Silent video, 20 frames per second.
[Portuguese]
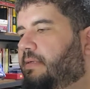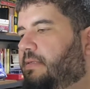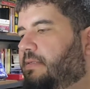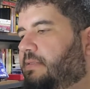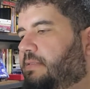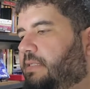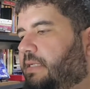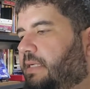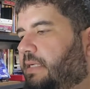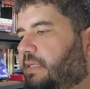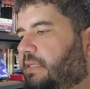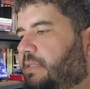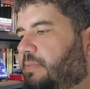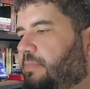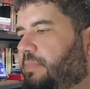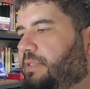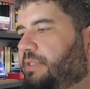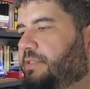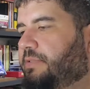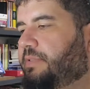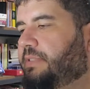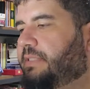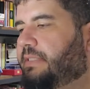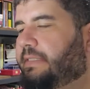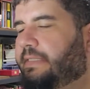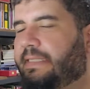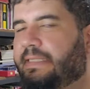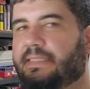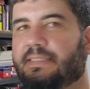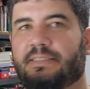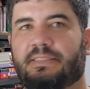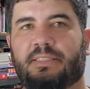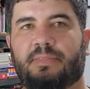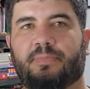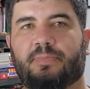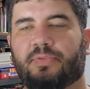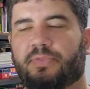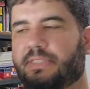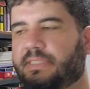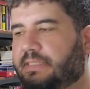Será que bicho entende de
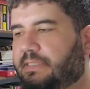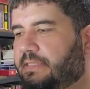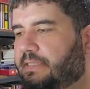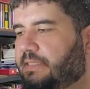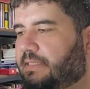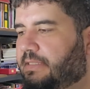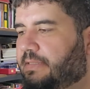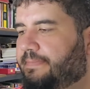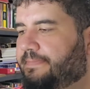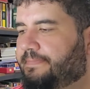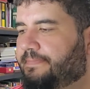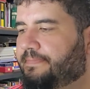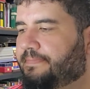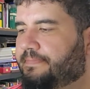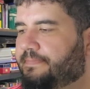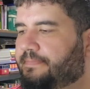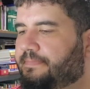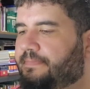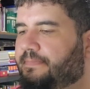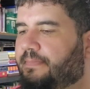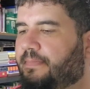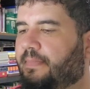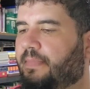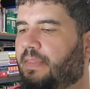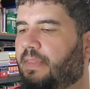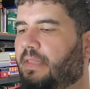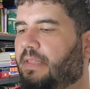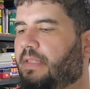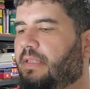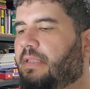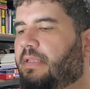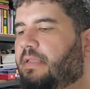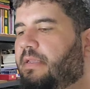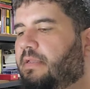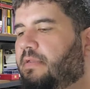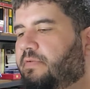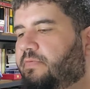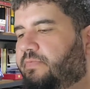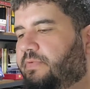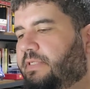poesia?
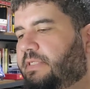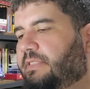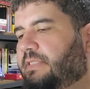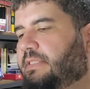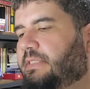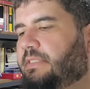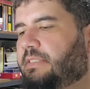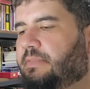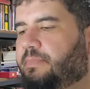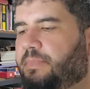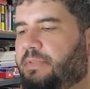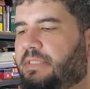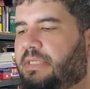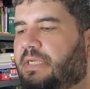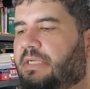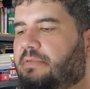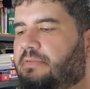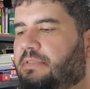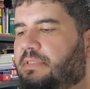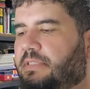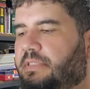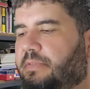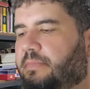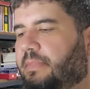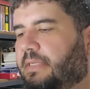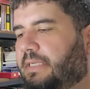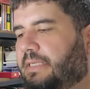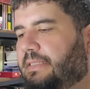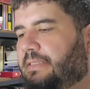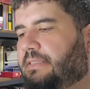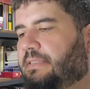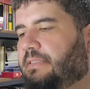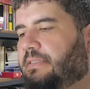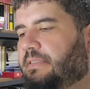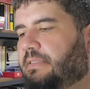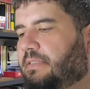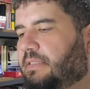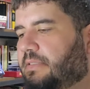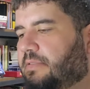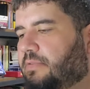Venha espiar os animais
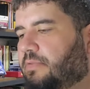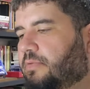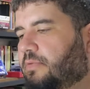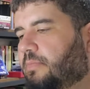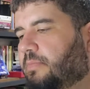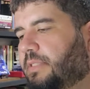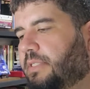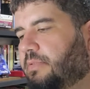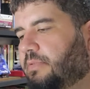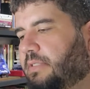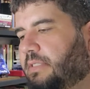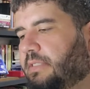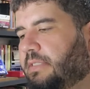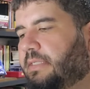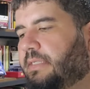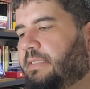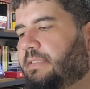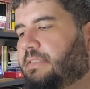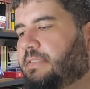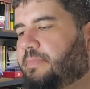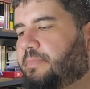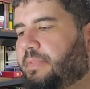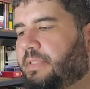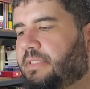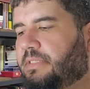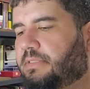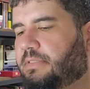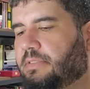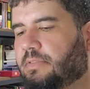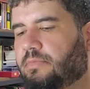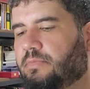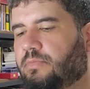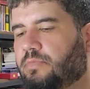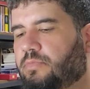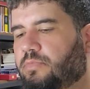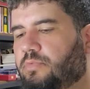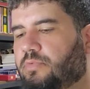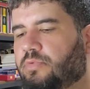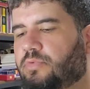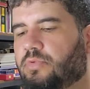e descobrir o que eles pensam
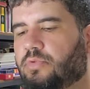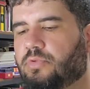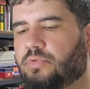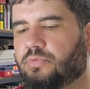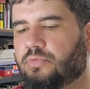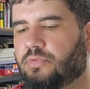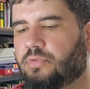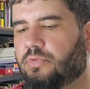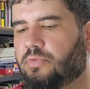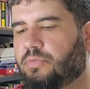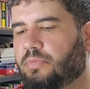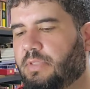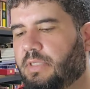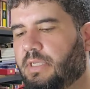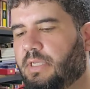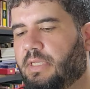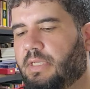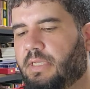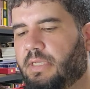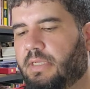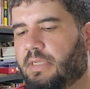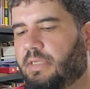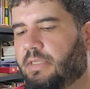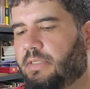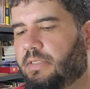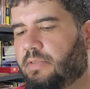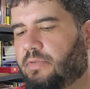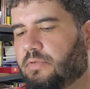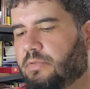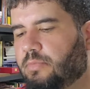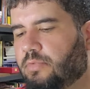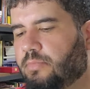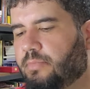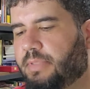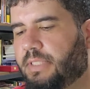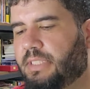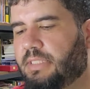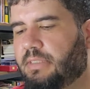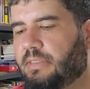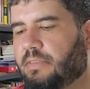um do outro e como
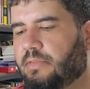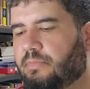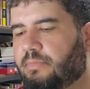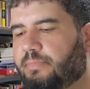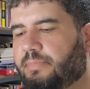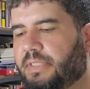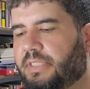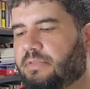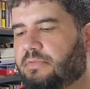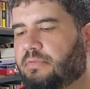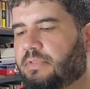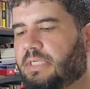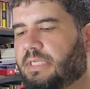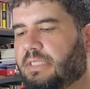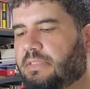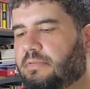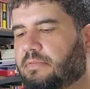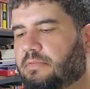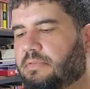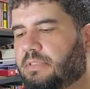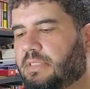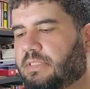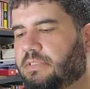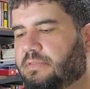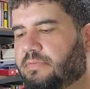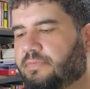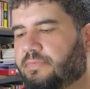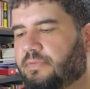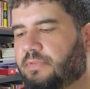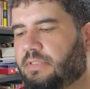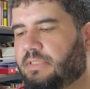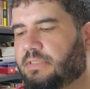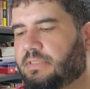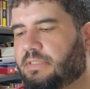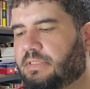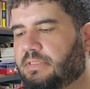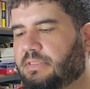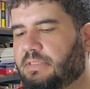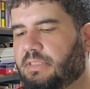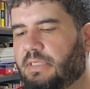brincam pendurados nas folhas
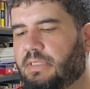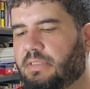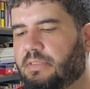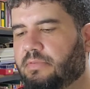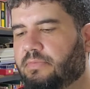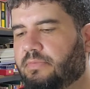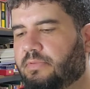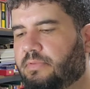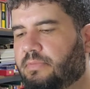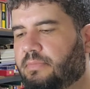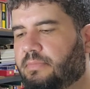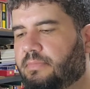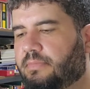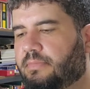desse livro.